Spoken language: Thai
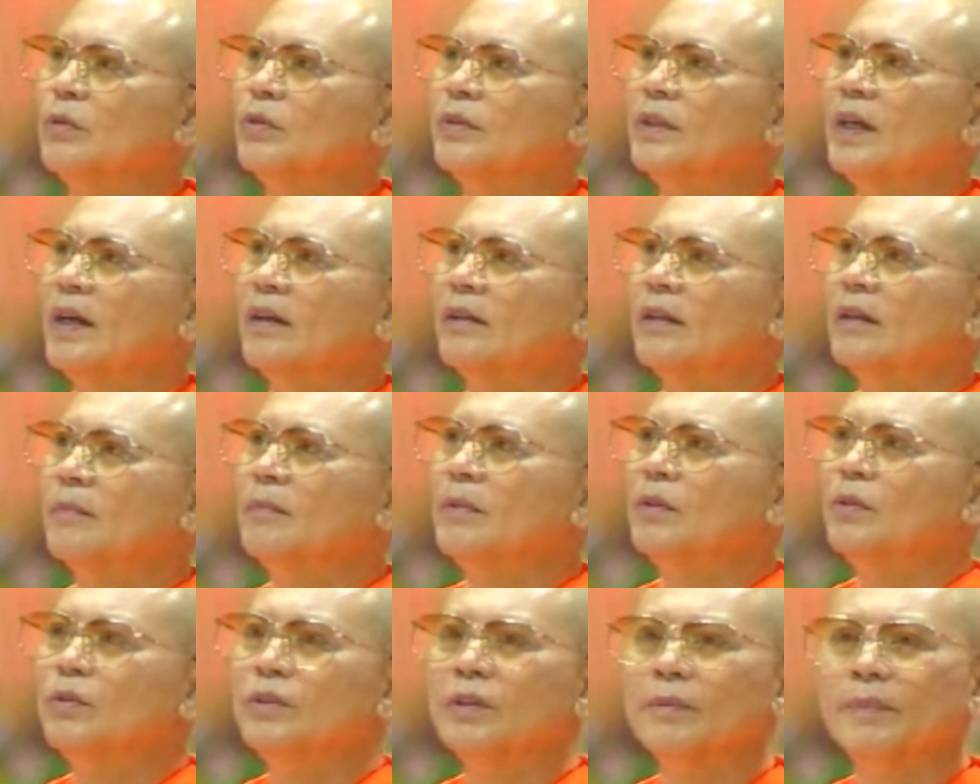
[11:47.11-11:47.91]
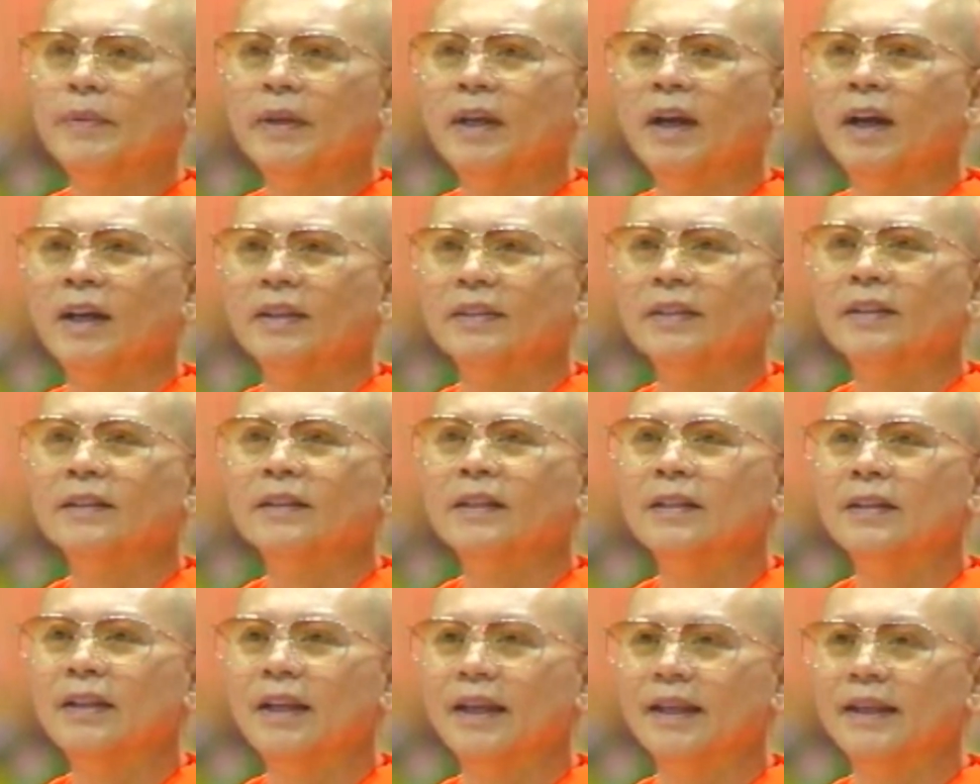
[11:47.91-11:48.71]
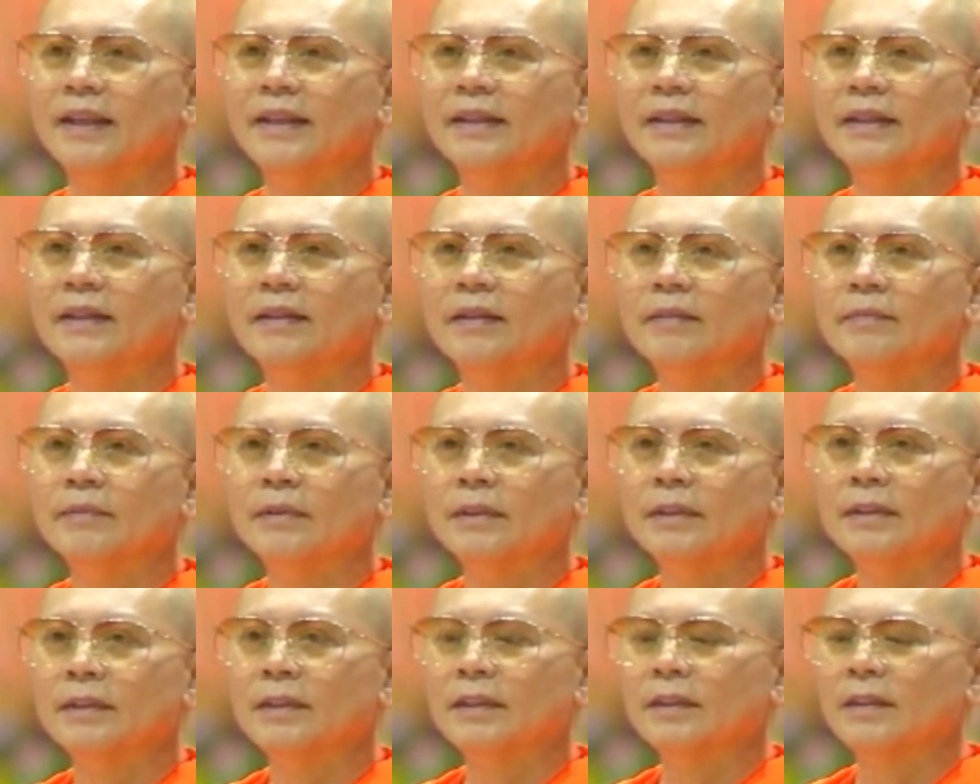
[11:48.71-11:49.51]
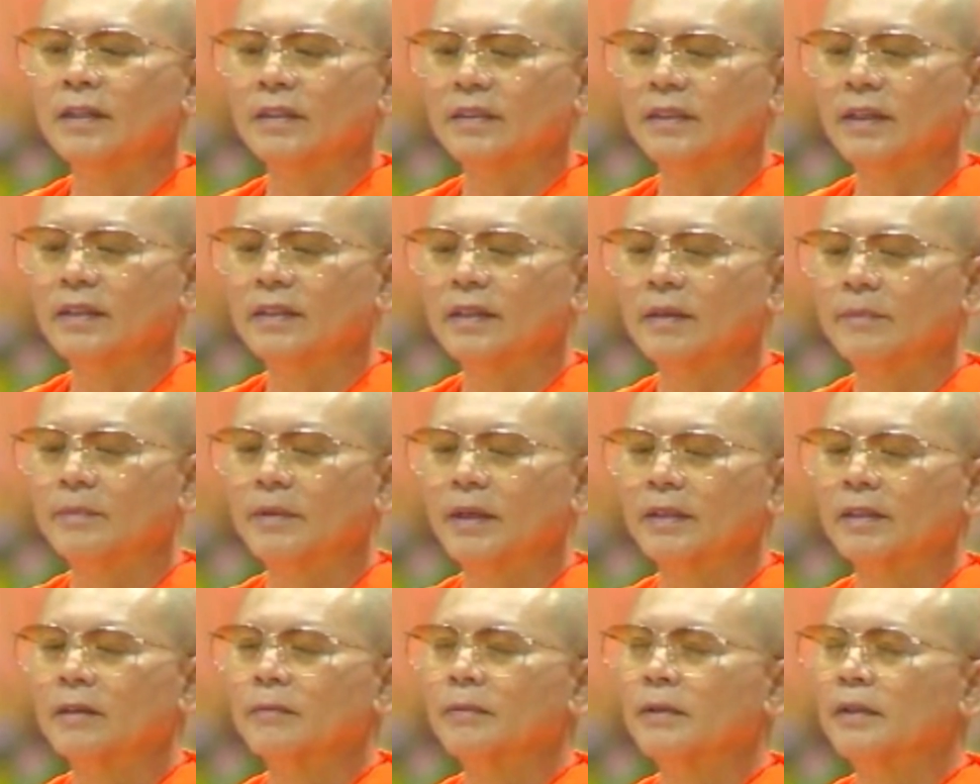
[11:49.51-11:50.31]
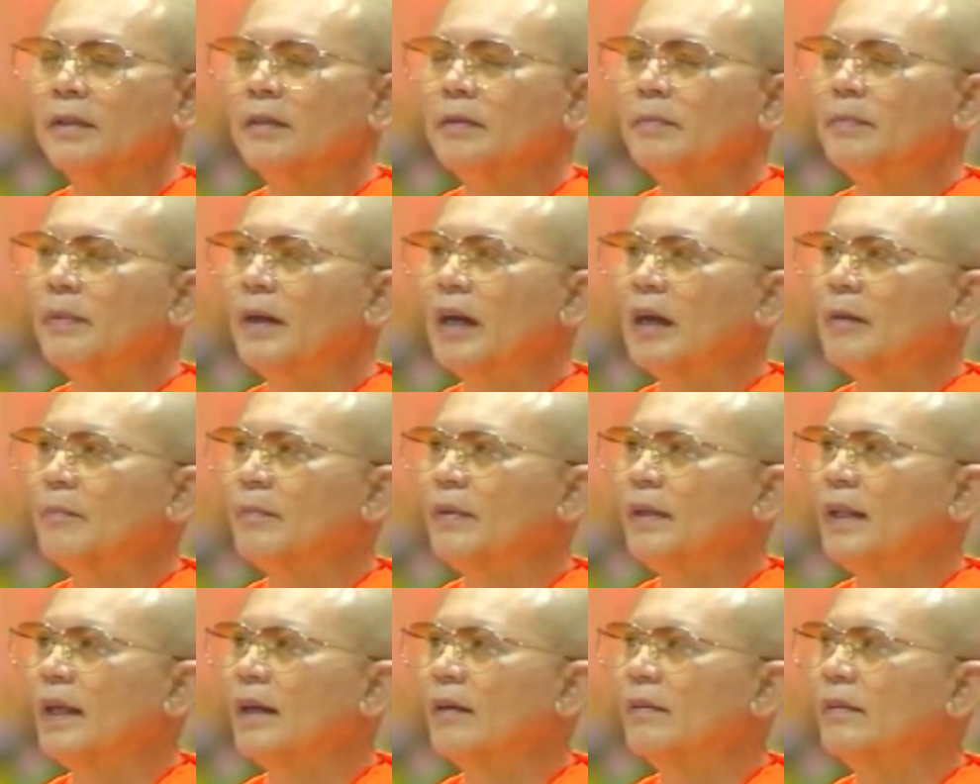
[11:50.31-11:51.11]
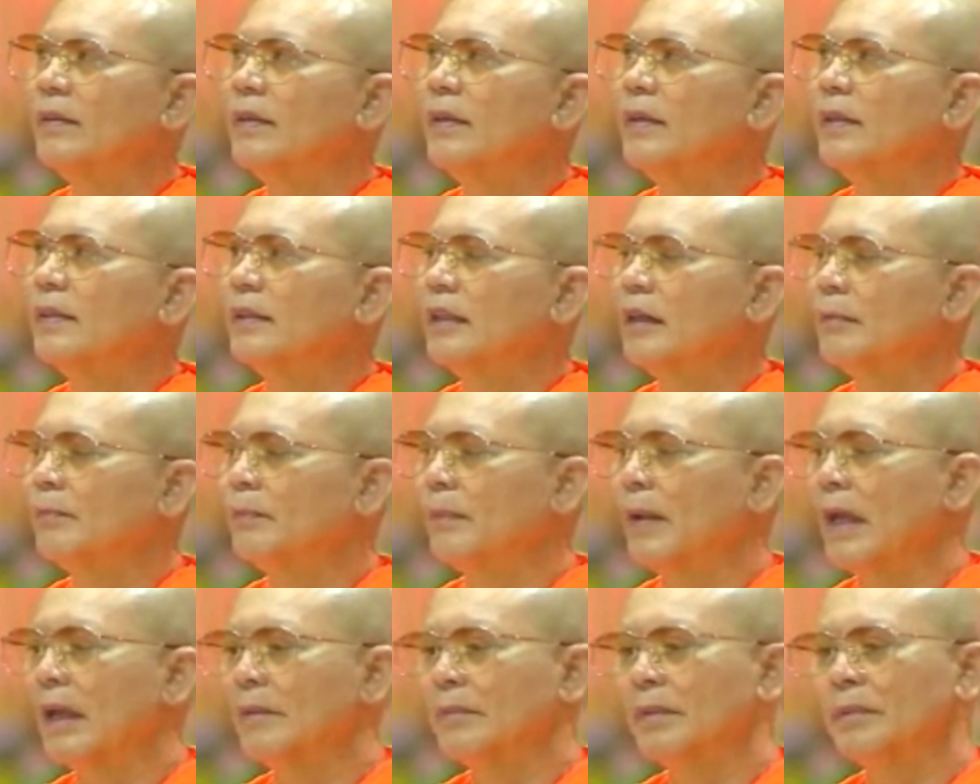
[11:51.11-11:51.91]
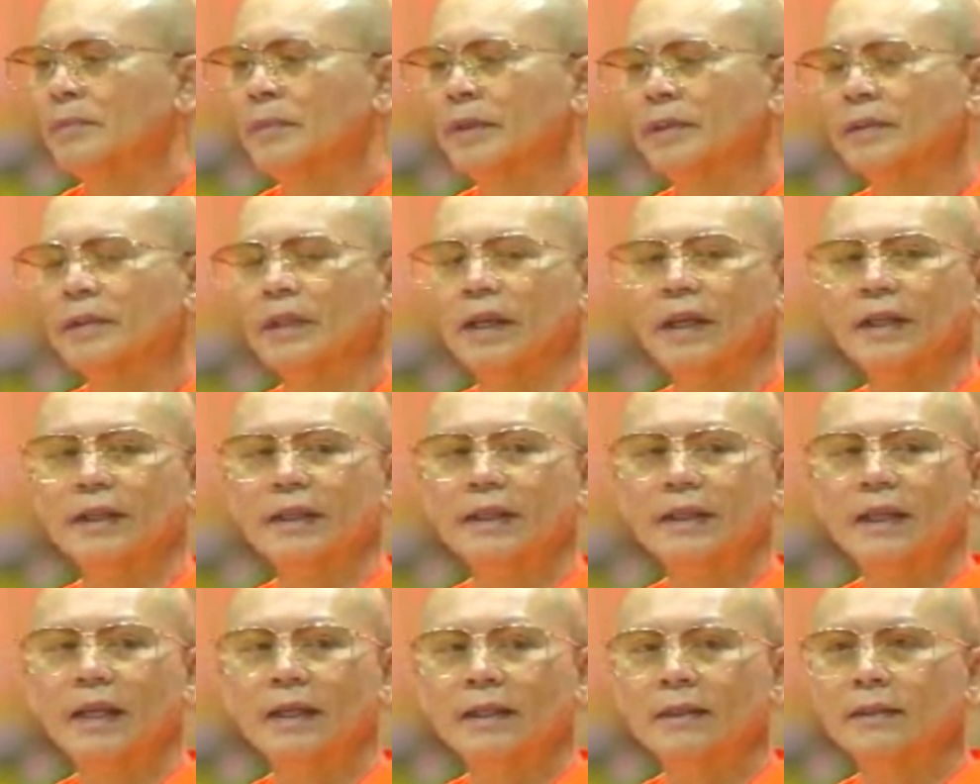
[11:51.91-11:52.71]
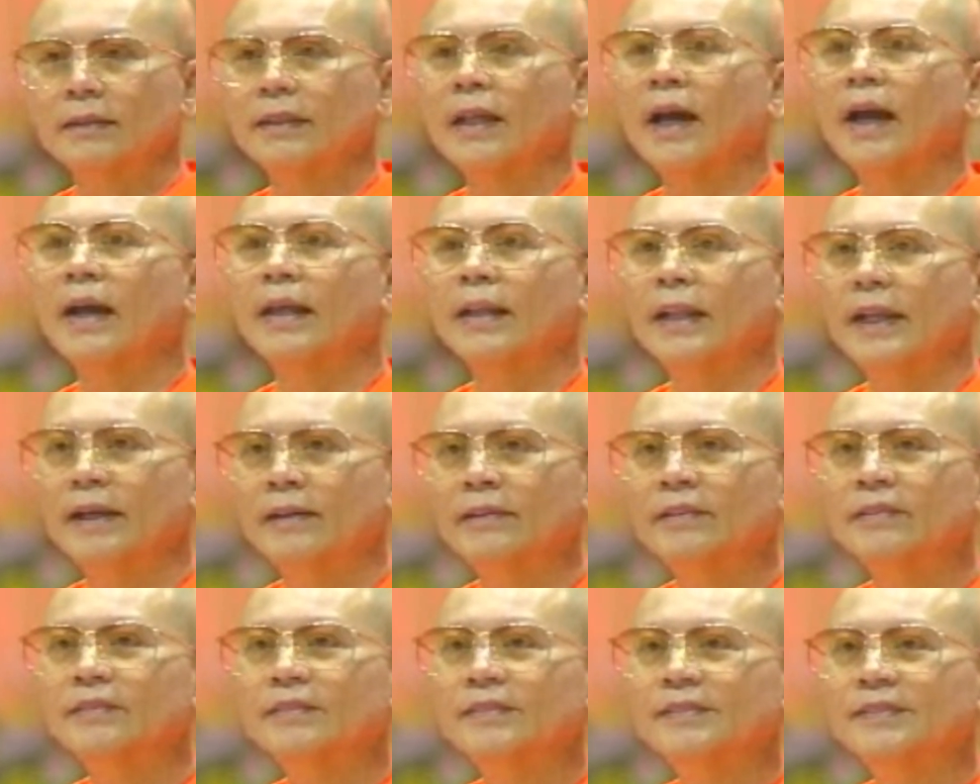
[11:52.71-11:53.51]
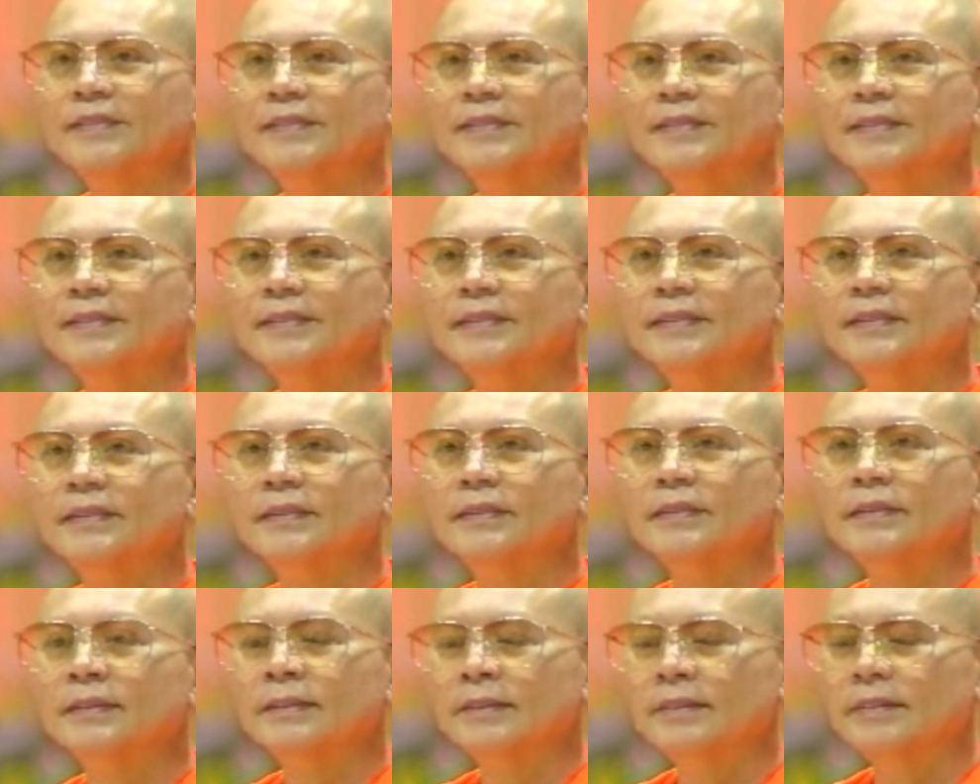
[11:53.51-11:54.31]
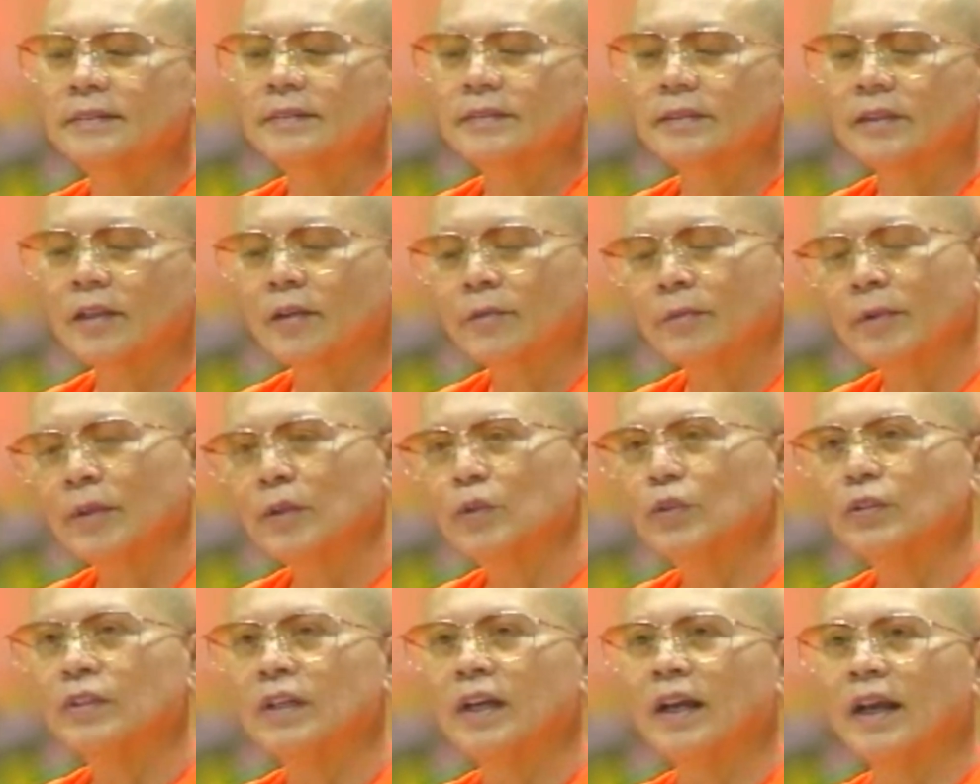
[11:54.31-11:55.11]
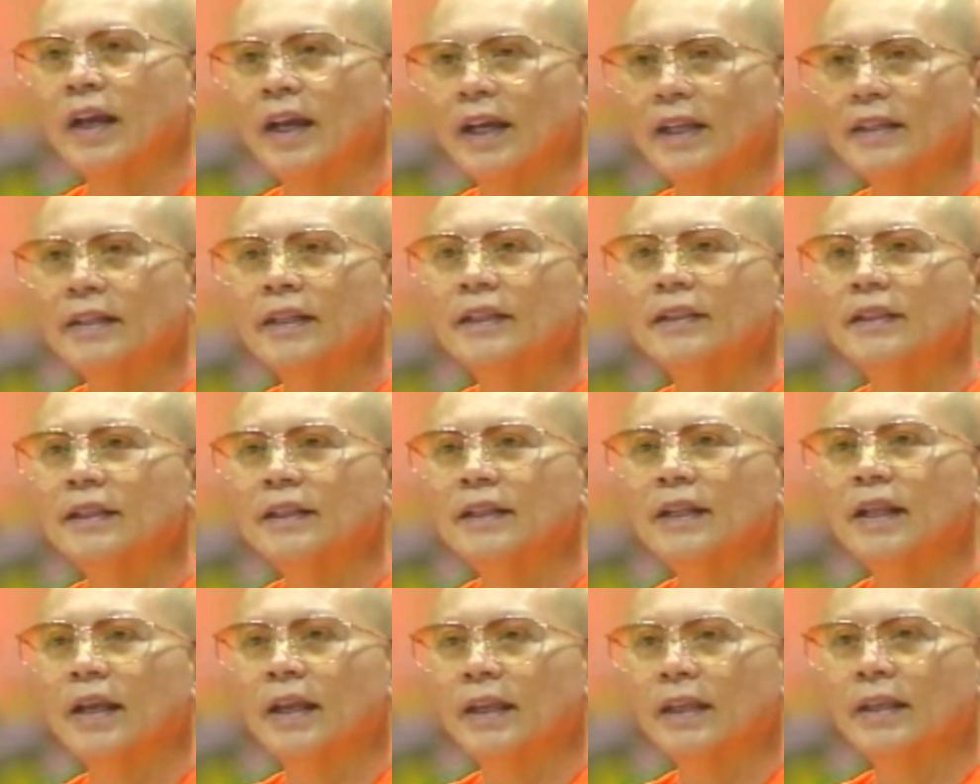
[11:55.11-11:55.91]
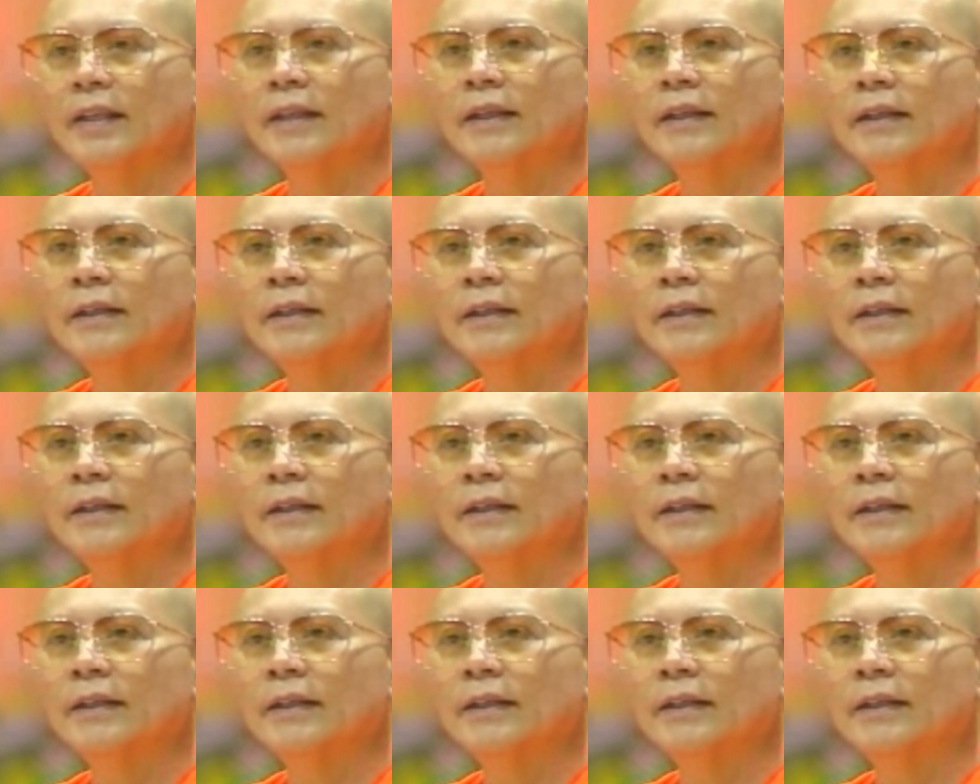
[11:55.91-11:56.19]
เจอพระเจ้าแต่ไม่รู้จะไปหาท่านที่ไหนเนื่องจากท่านดับขันธปรินิพพานไปแล้ว ถ้าแปลเป็นภาษาง่ายๆ คือตายแล้วก็ไม่รู้จะหาได้ที่ไหน